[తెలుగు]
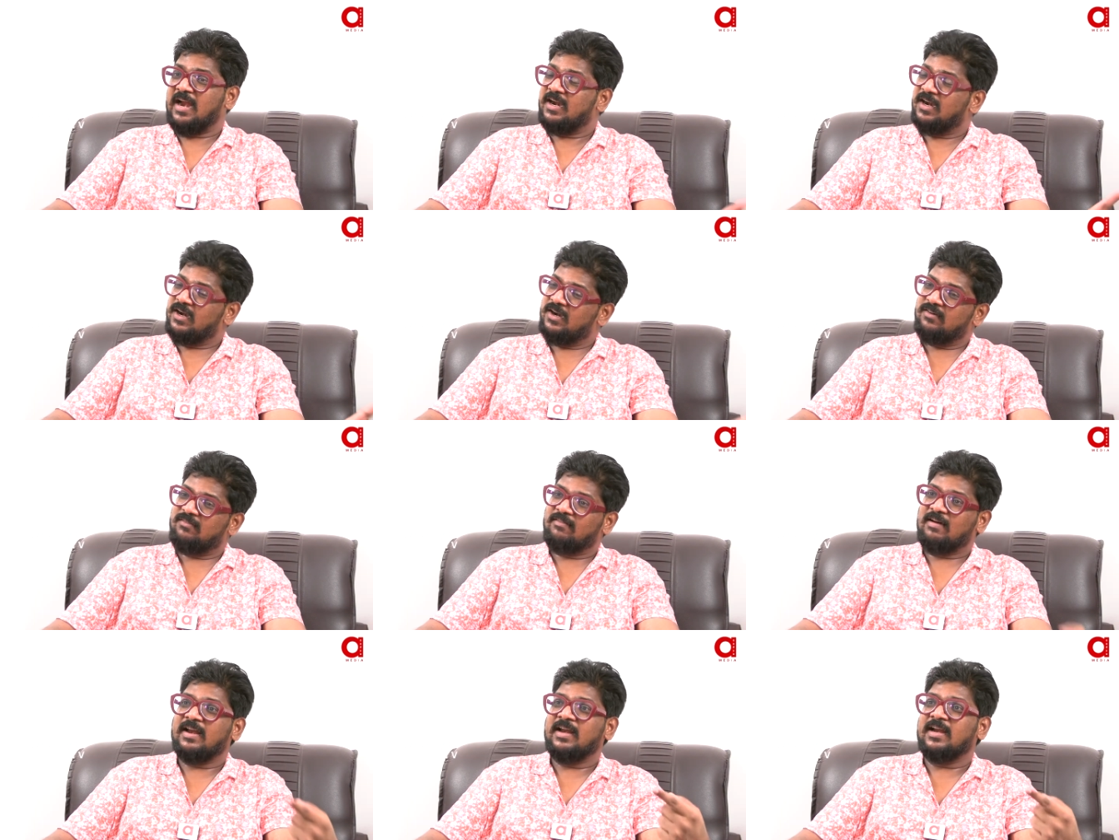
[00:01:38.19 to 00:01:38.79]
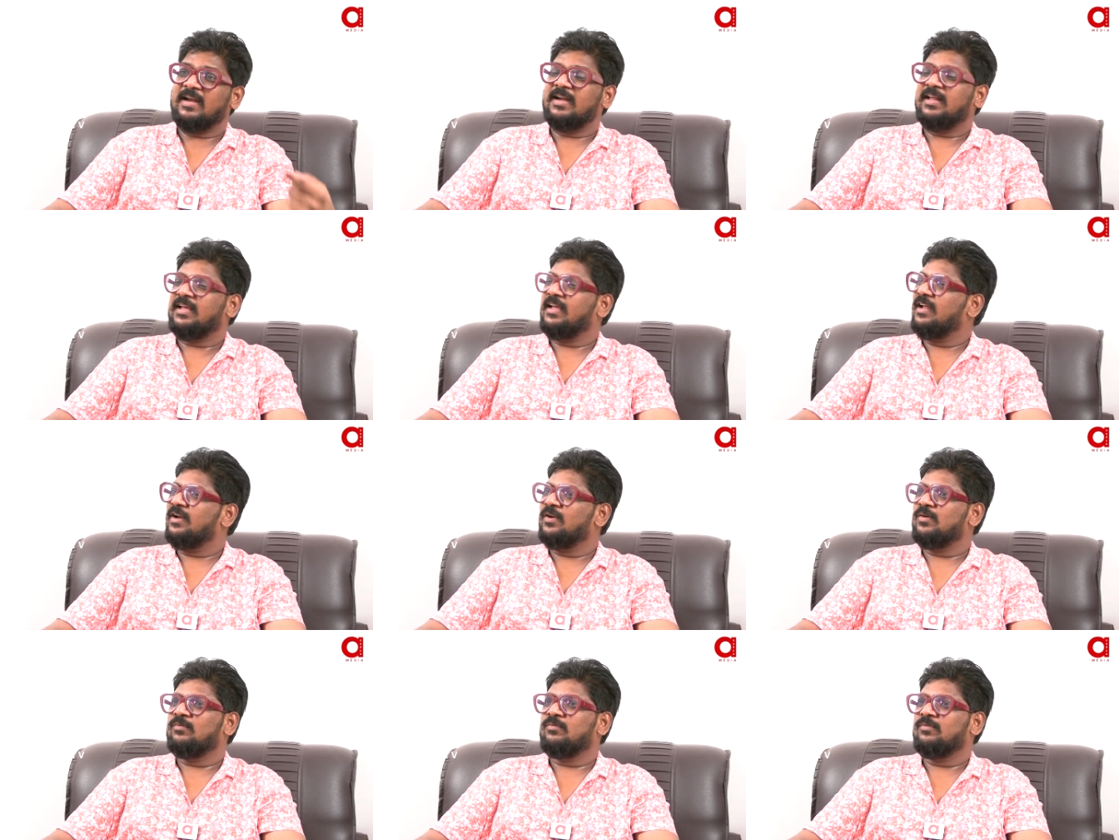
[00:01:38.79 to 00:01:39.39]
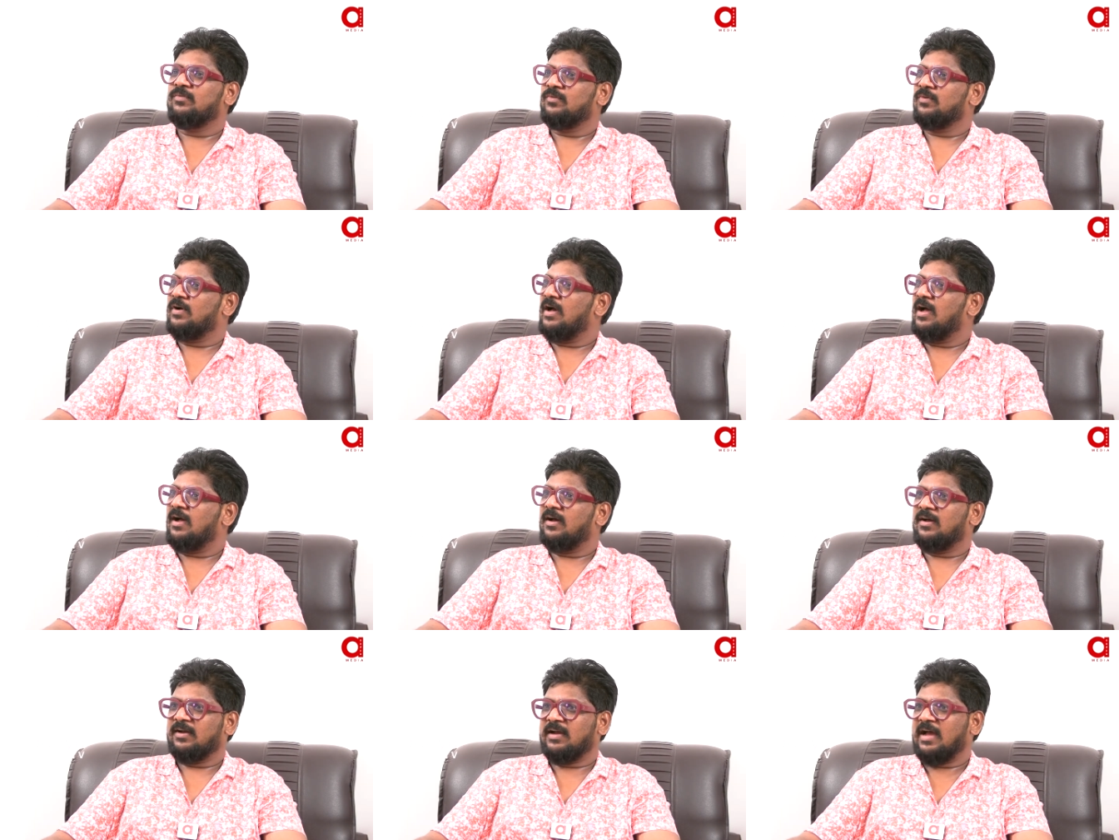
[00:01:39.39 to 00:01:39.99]
అండ్ వాళ్ళ ఇంటికి నువ్వు
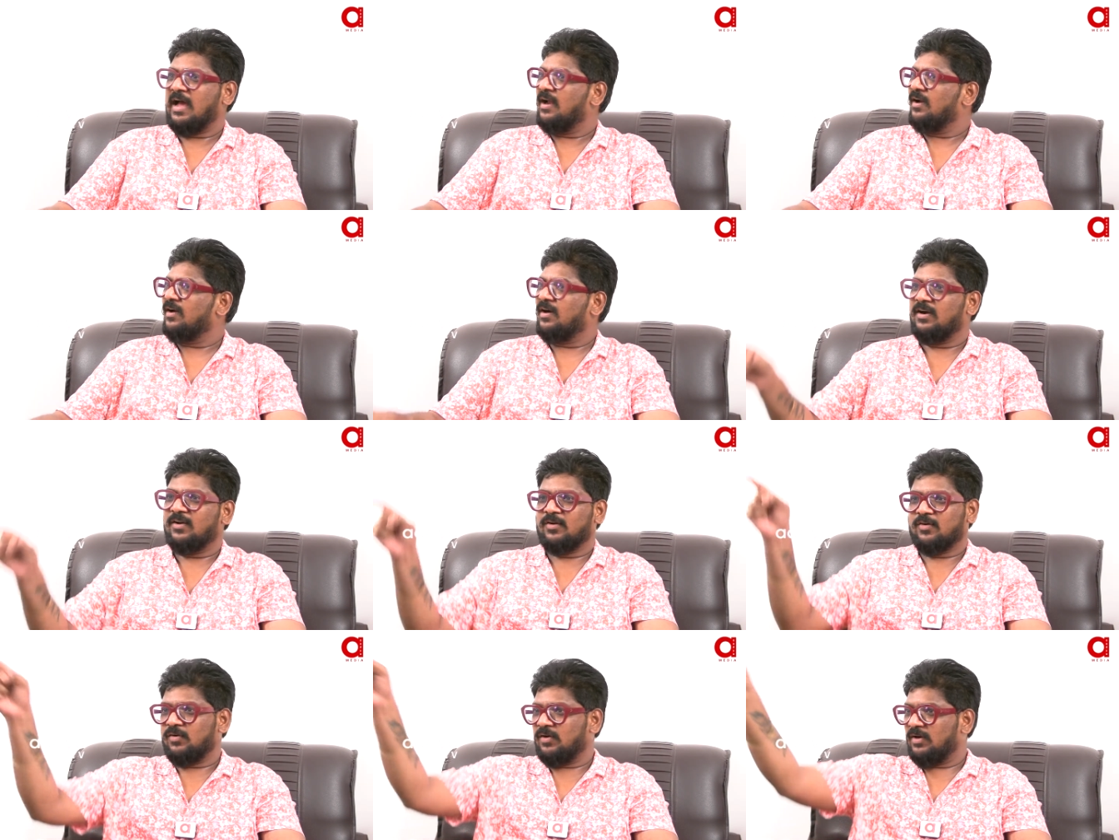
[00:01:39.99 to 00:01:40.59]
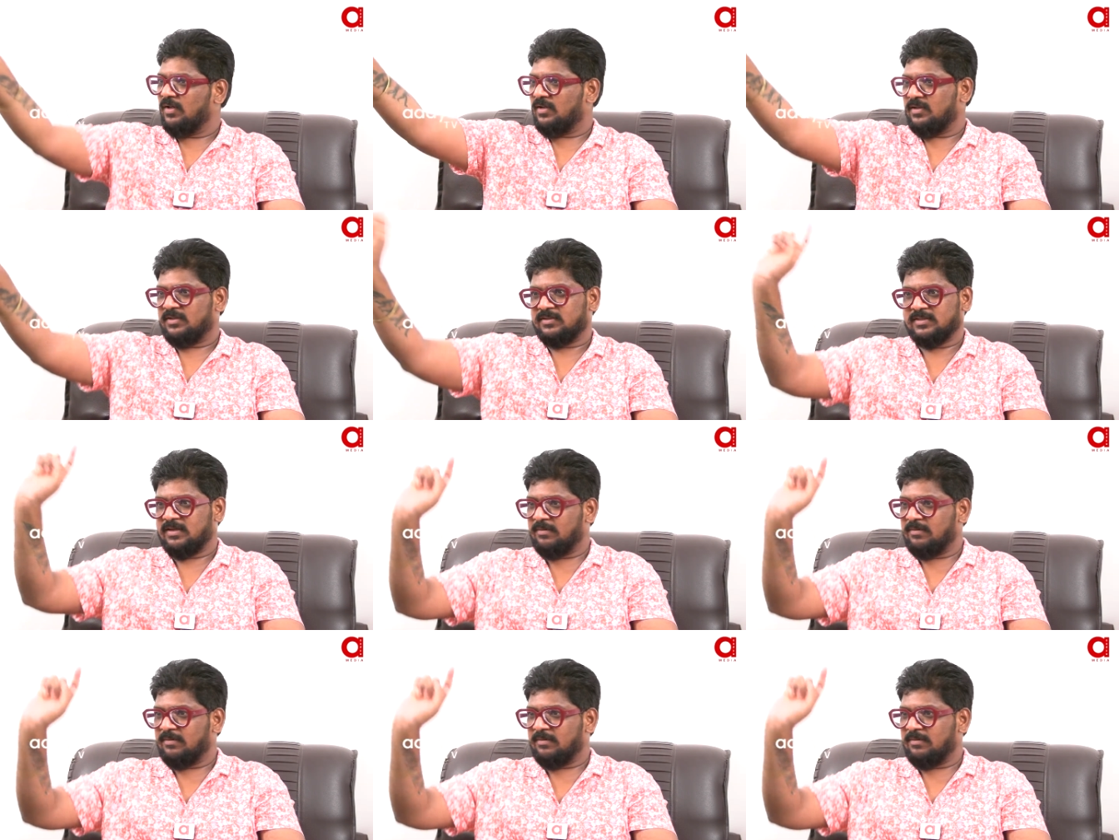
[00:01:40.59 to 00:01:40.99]
ఆ కాలు గడుక్కున్న